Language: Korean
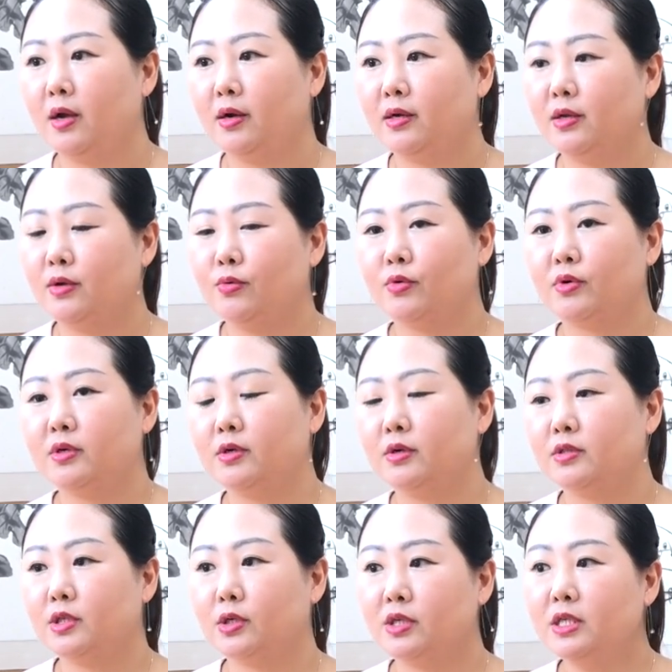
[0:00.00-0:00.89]
그리고
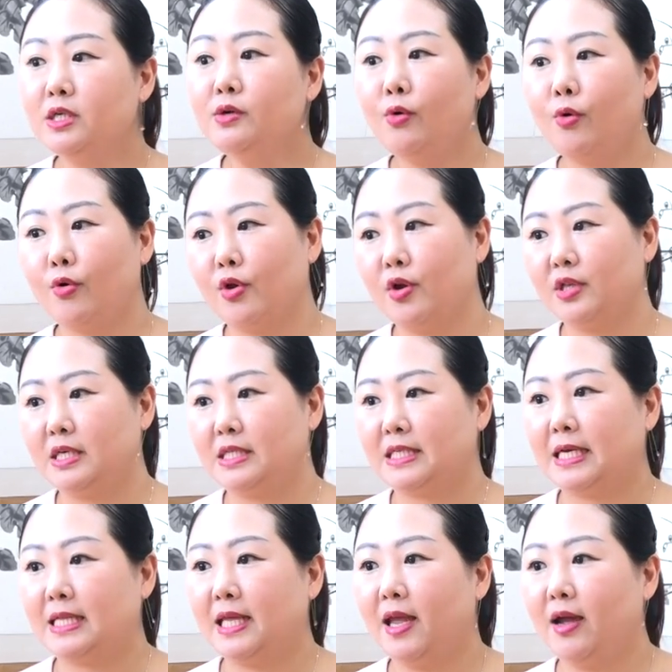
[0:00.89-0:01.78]
그건 좀 큰
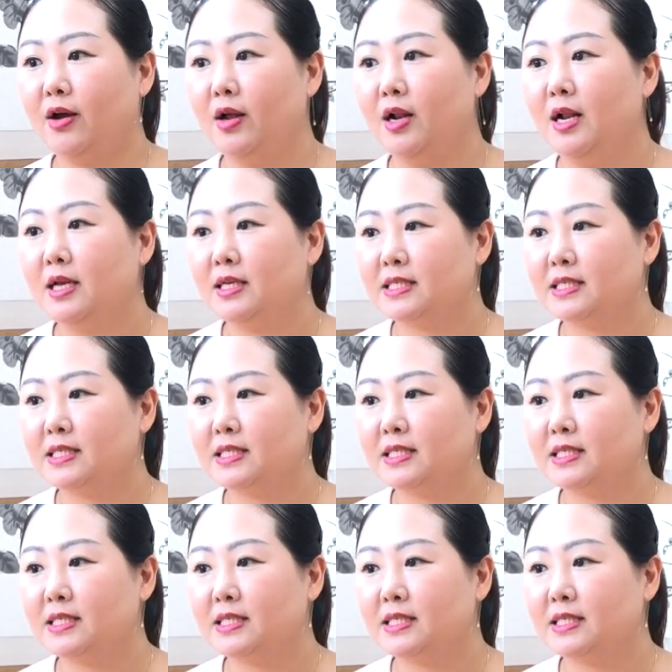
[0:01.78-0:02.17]
공연이잖아요. 음.